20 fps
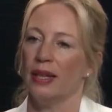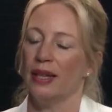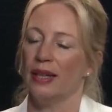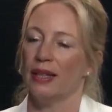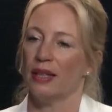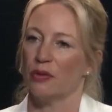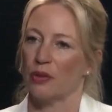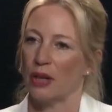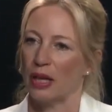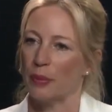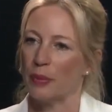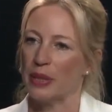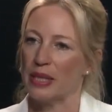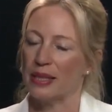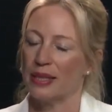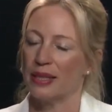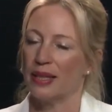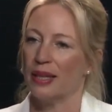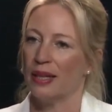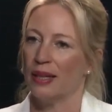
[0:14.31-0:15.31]
Da fragt man
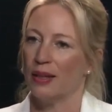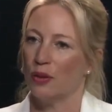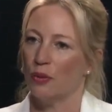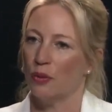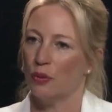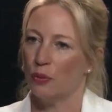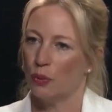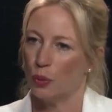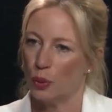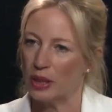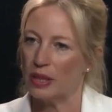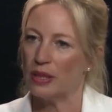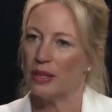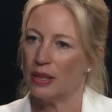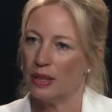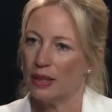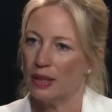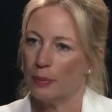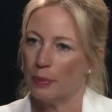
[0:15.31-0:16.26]
sich, wo ist die